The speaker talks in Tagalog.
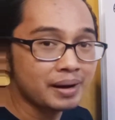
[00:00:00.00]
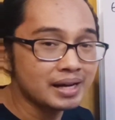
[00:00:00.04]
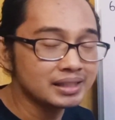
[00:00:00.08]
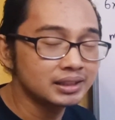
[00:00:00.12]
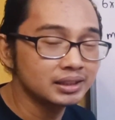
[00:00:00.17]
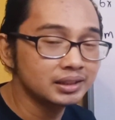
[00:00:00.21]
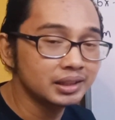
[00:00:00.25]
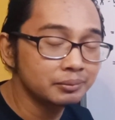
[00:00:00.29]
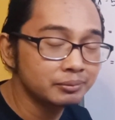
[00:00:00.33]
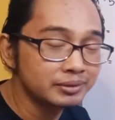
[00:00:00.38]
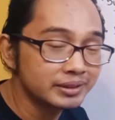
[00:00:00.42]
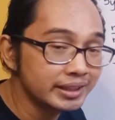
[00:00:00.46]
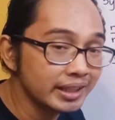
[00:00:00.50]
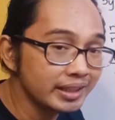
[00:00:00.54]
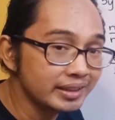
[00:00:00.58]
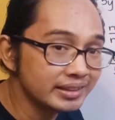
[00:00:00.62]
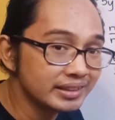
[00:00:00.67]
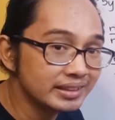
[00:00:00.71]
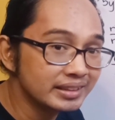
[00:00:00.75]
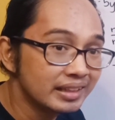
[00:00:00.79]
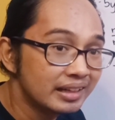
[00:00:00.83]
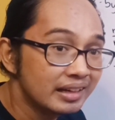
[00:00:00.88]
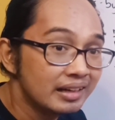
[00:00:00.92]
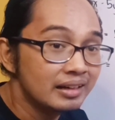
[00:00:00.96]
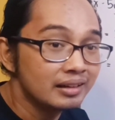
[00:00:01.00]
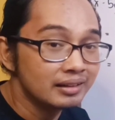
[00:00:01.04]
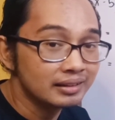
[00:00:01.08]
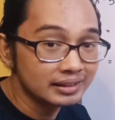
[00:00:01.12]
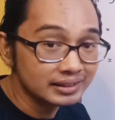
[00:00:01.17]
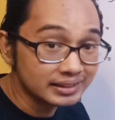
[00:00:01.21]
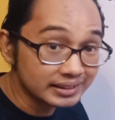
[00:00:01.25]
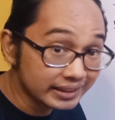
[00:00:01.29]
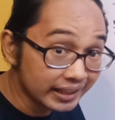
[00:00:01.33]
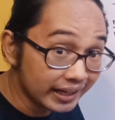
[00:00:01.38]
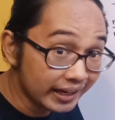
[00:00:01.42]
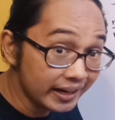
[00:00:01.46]
positive 6?
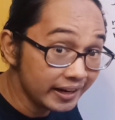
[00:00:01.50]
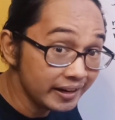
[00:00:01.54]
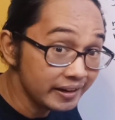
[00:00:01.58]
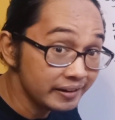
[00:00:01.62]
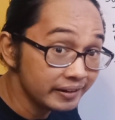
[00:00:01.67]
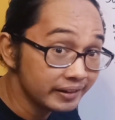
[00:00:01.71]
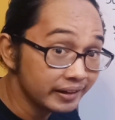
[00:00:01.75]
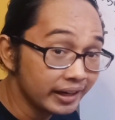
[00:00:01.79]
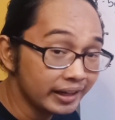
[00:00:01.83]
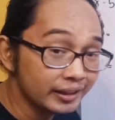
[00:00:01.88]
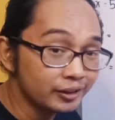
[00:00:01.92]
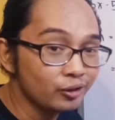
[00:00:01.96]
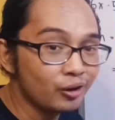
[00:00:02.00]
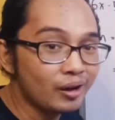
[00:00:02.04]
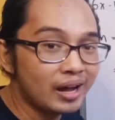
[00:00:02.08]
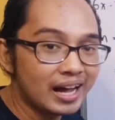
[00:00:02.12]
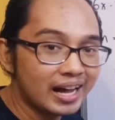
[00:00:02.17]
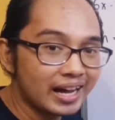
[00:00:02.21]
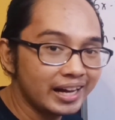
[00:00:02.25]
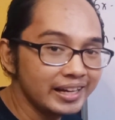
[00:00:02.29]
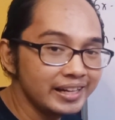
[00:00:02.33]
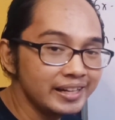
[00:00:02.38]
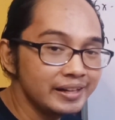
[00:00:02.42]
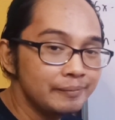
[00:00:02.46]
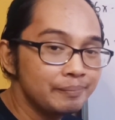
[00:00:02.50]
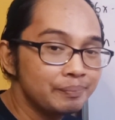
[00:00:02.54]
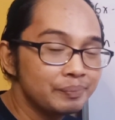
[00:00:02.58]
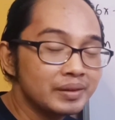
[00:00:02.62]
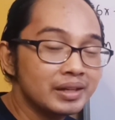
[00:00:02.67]
Kasi ito ay